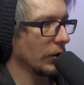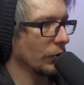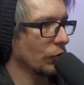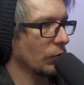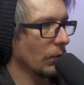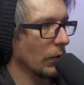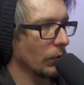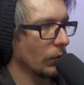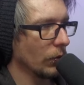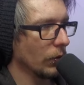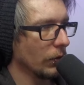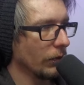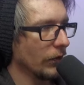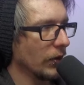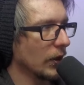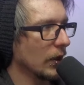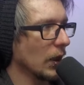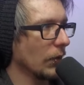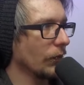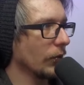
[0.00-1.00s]
das ist schon mal gut.
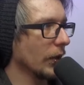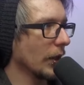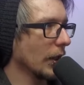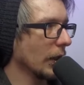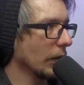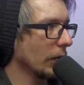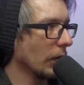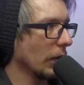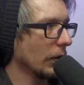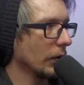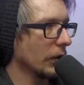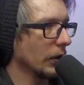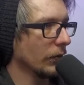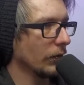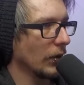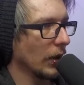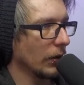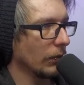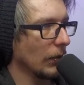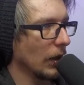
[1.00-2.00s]
Wie gesagt, für
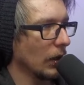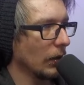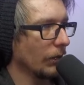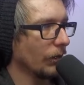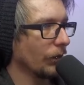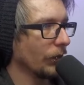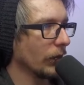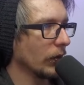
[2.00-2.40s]
Gilden-Content dann mal.